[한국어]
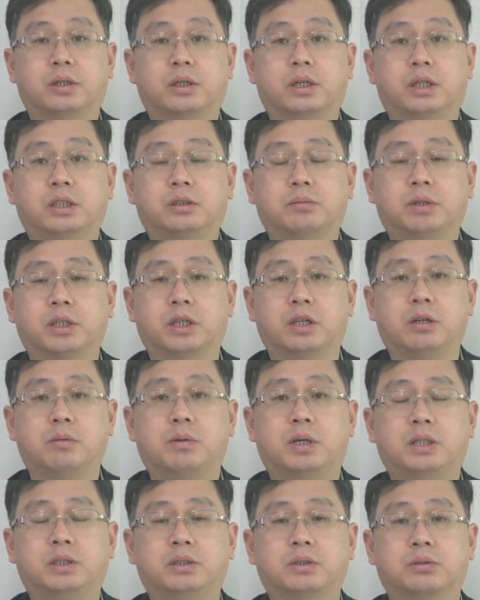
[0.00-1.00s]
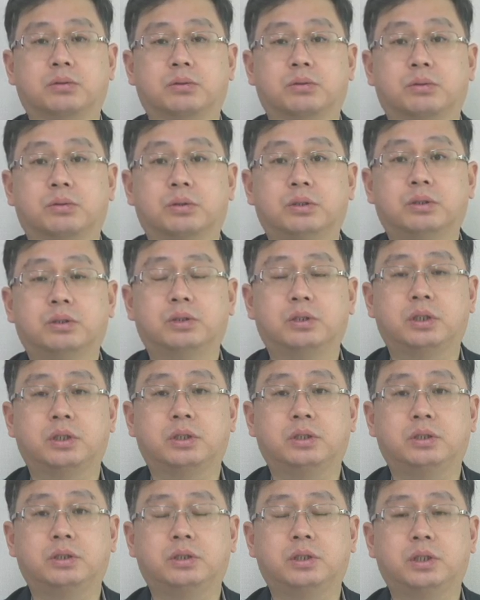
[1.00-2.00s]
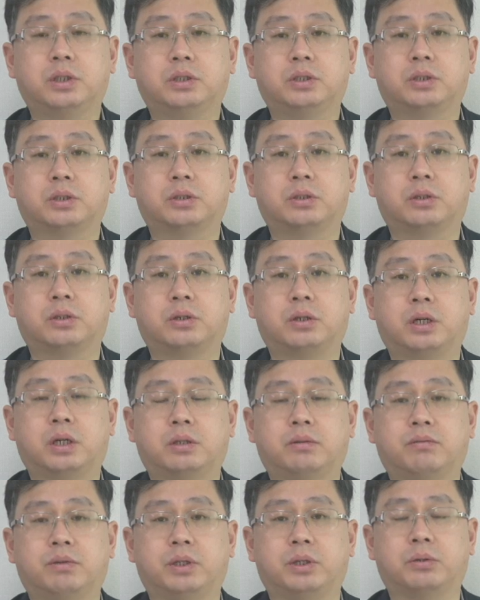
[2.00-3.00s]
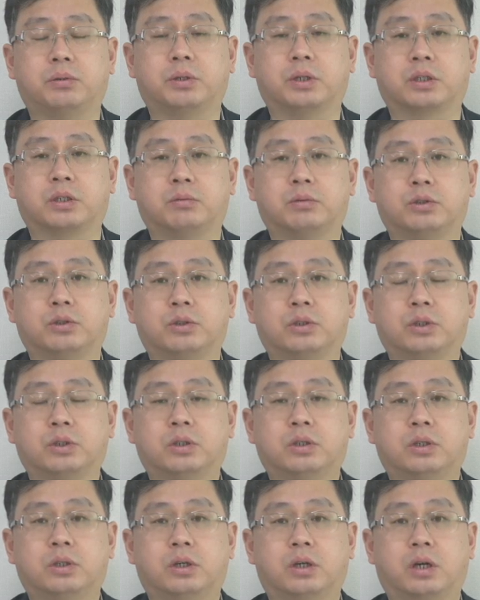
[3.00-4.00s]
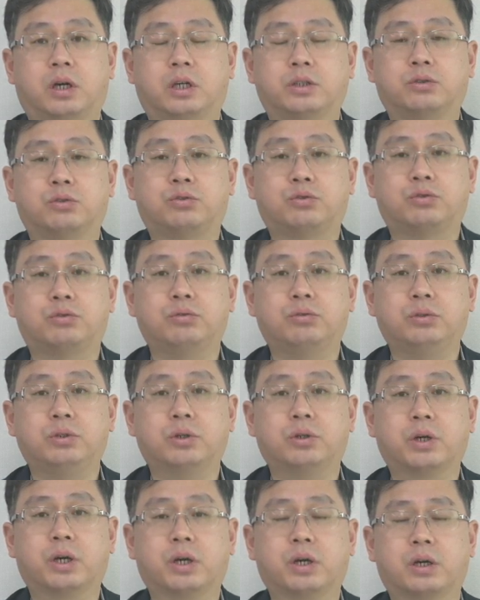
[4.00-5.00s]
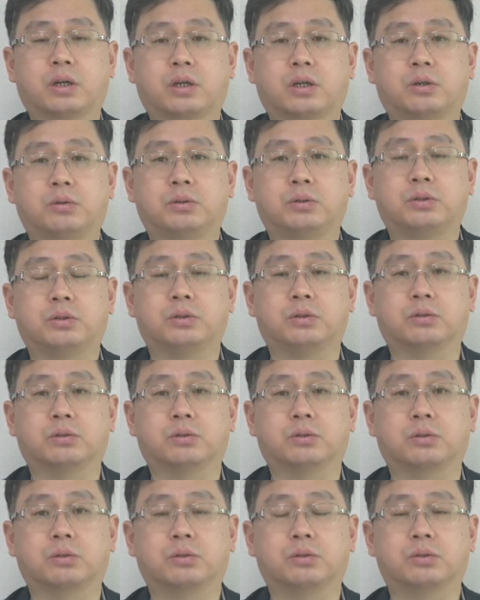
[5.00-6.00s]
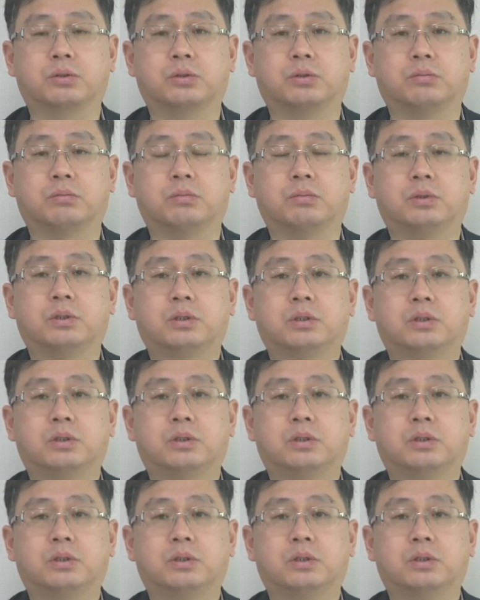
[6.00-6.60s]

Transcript: 하지만 일반적으로는 sensational한 비디오다 그러면 아주 충격에 가까울 정도로 좀